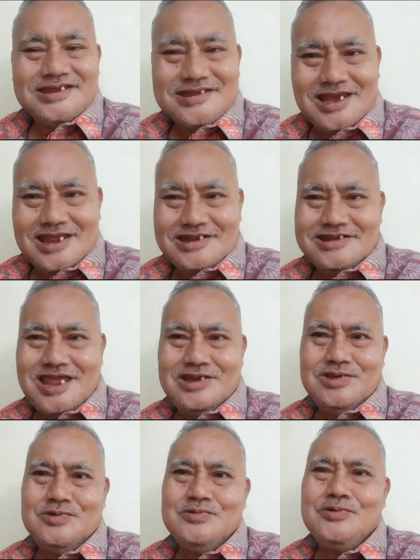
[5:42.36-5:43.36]
salah
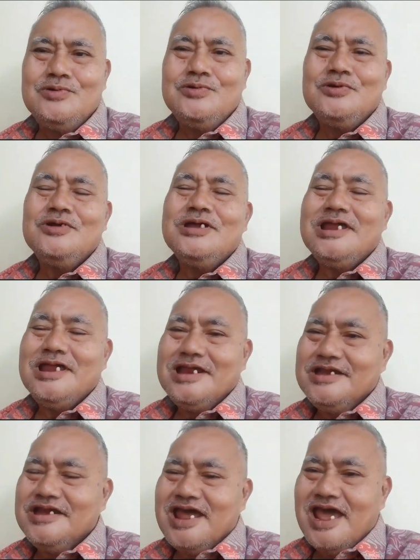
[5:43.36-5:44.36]
satu
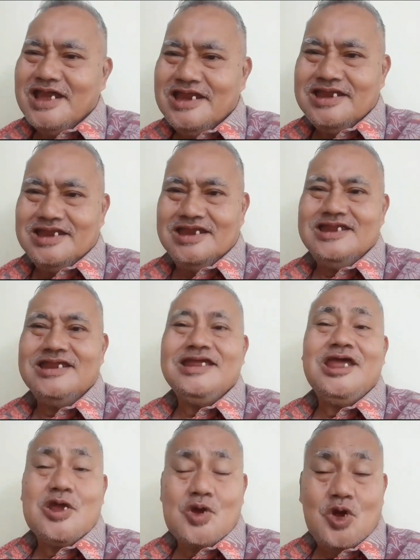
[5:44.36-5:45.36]
dari
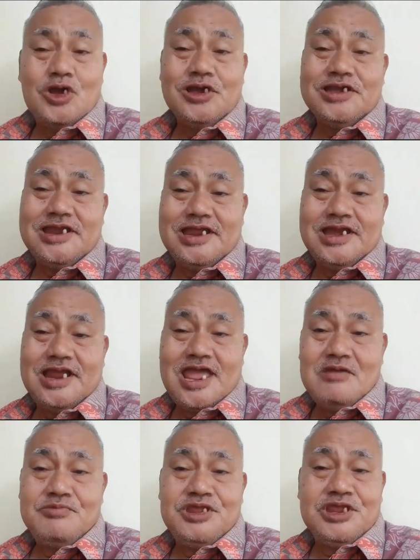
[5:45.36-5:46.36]
konten
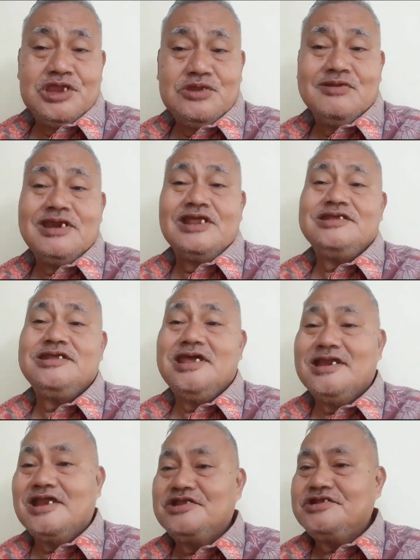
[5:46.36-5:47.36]
kami. Itu adalah
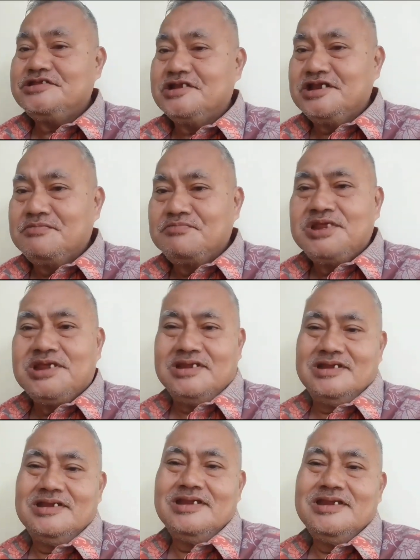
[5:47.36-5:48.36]
siaran
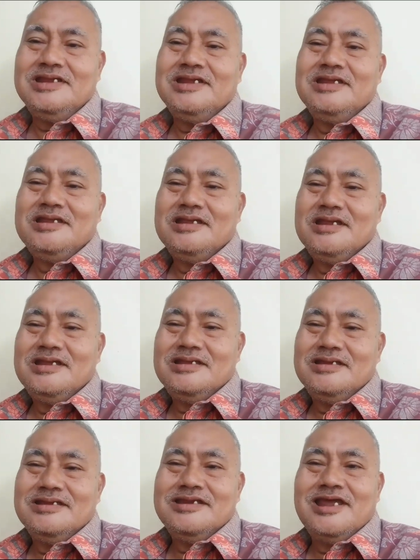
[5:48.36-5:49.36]
streaming
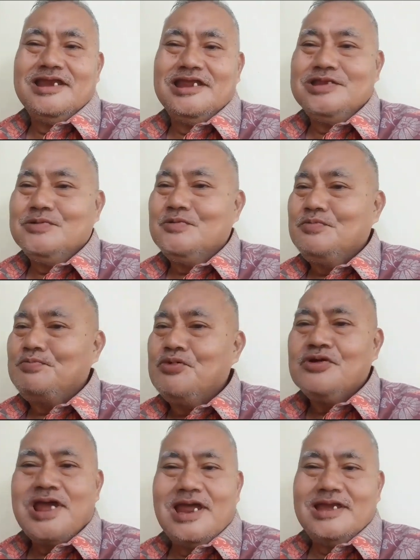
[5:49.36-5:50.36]
dan itu
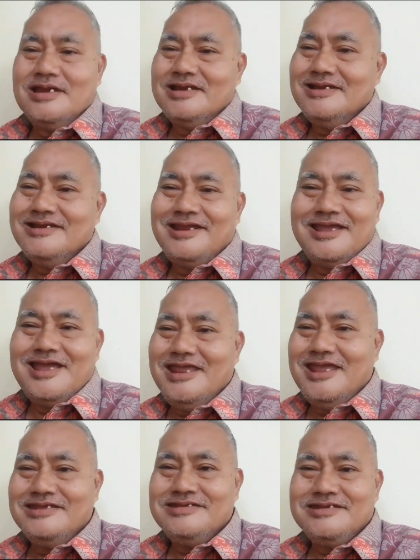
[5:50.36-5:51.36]
bukan
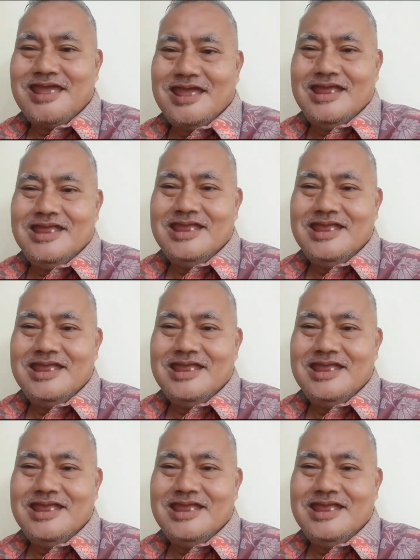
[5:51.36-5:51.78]
rekayasa.